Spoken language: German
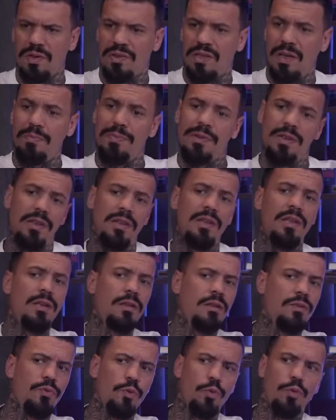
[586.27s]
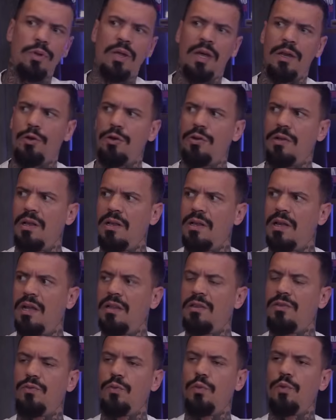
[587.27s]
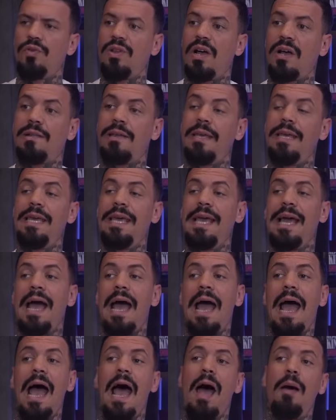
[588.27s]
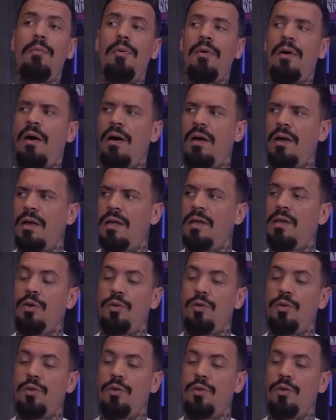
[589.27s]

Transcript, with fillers: es gibt nichts, wo du dran rütteln kannst, wo du sagst, ja, aber...